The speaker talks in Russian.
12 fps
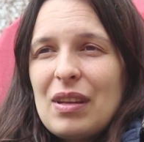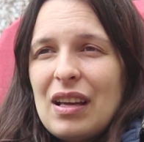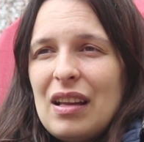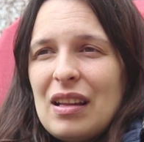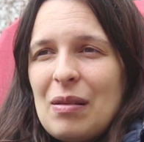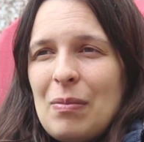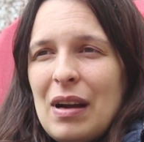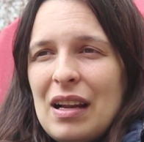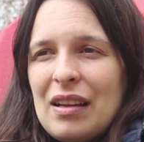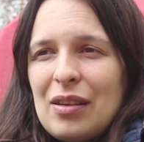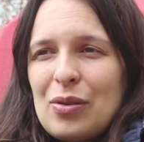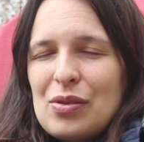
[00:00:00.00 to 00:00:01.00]
такая
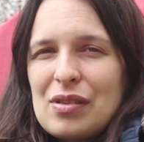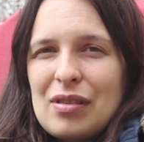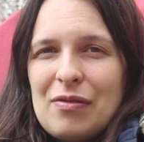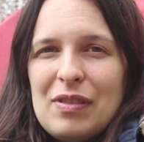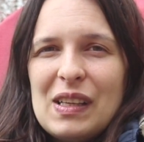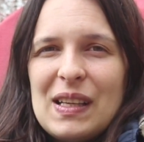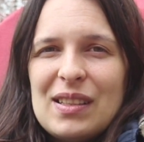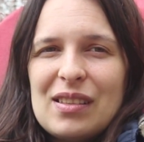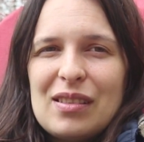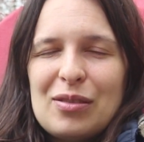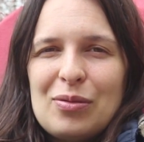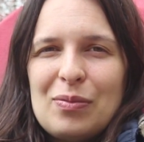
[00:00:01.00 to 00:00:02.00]
нормальная, то есть она выглядит,